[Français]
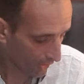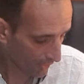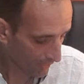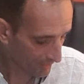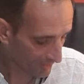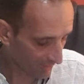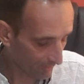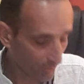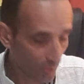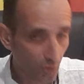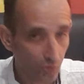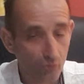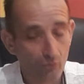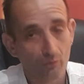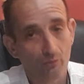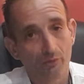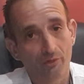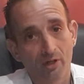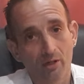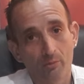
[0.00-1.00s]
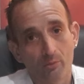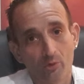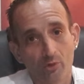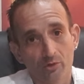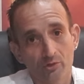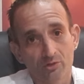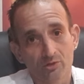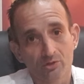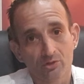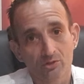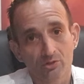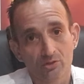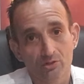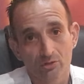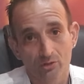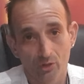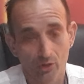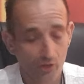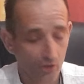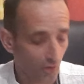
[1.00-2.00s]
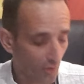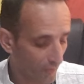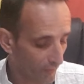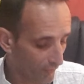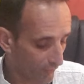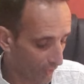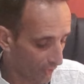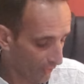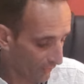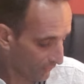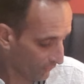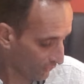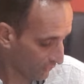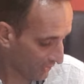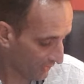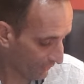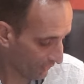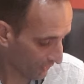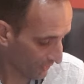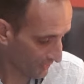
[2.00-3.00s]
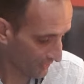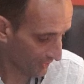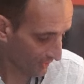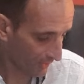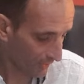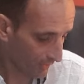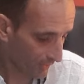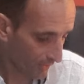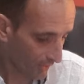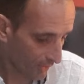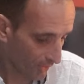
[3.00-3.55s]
Ça peut être une femme euh, seule, veuve ou divorcée,